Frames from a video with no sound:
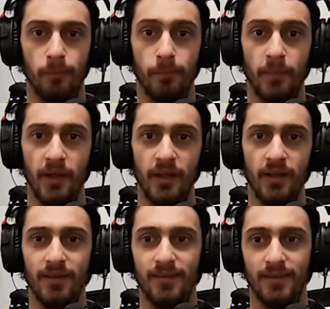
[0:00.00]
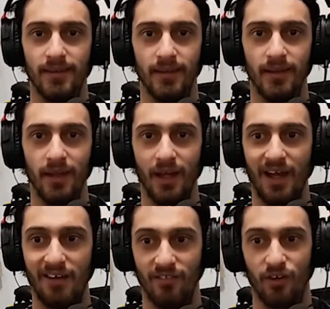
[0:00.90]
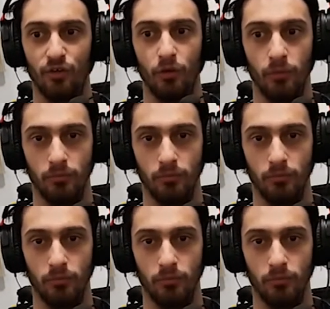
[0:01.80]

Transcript: Puis j'étais avec ça.